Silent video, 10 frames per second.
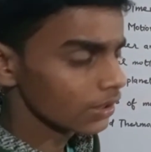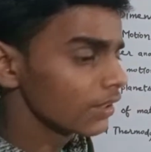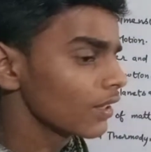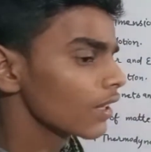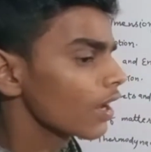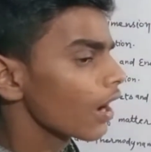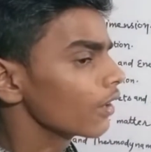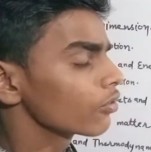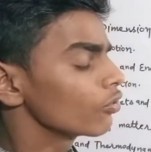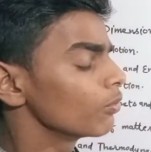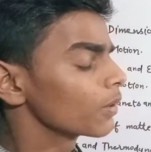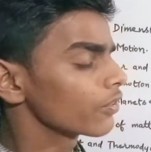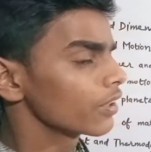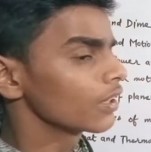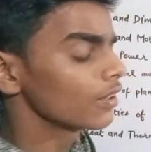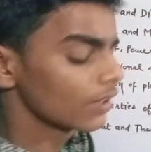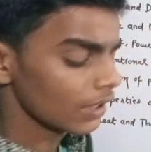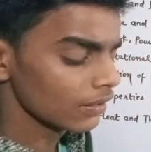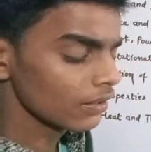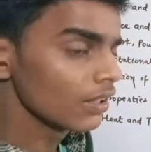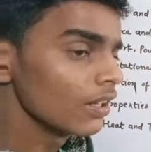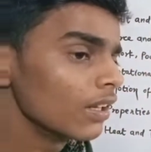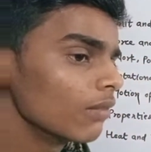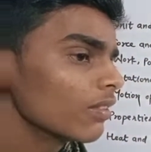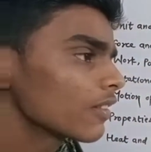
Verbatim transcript: इंटर हाई स्कूल फर्स्ट ईयर नाइन्थ इनमें